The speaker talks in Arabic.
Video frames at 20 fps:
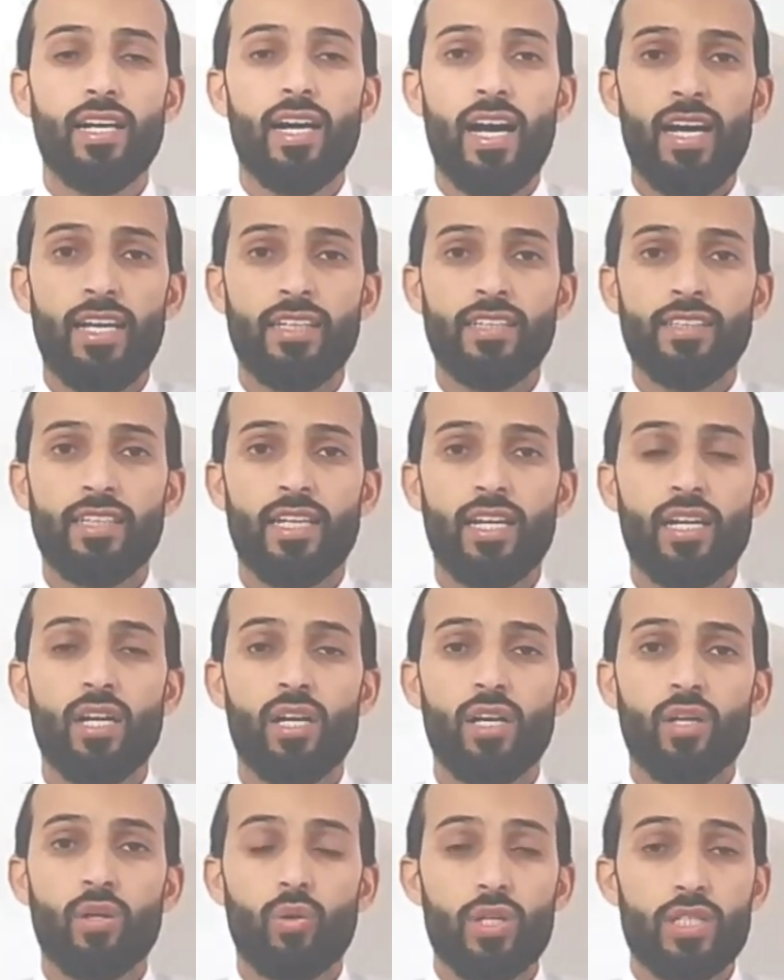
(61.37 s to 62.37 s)
عليها
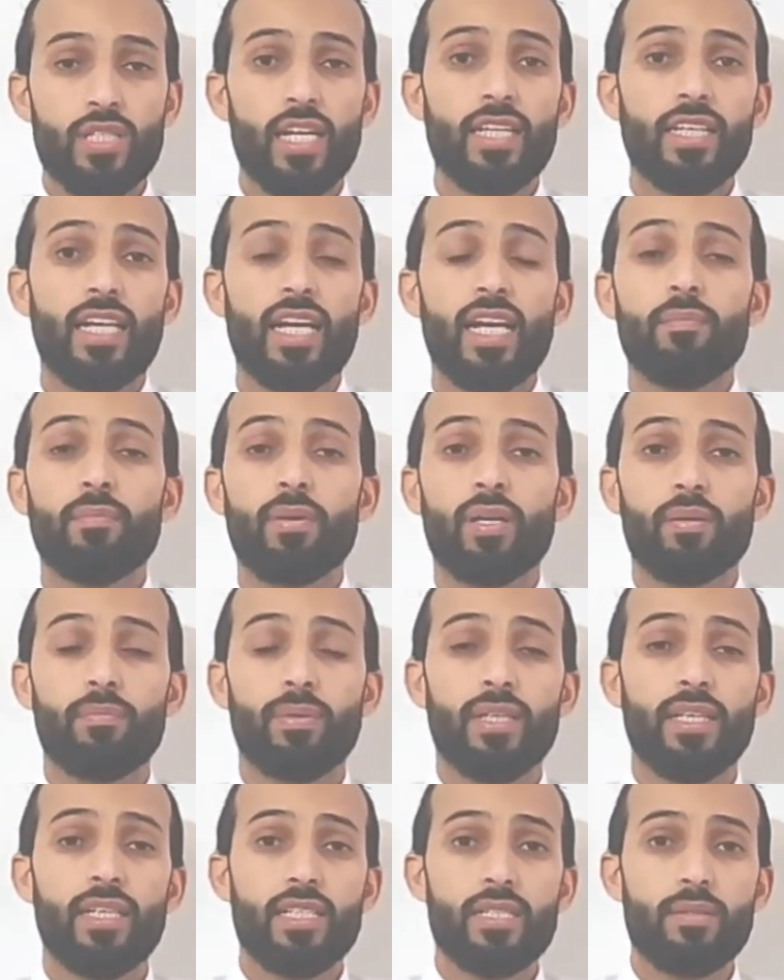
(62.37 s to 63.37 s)
وكذلك الامر
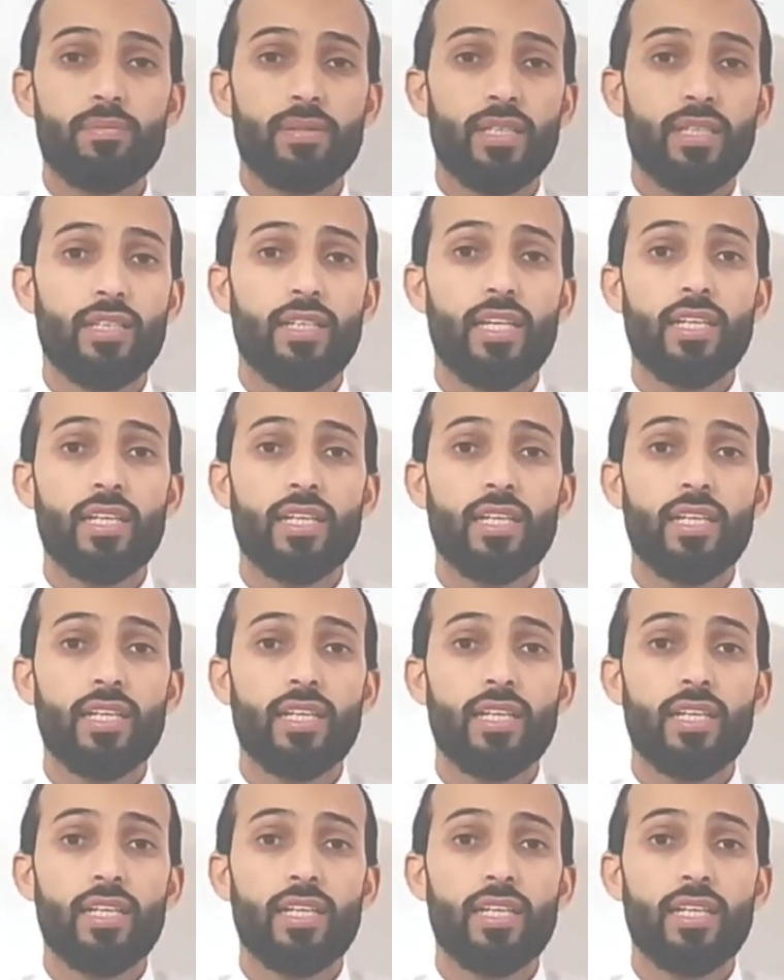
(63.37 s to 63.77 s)
بالنسبه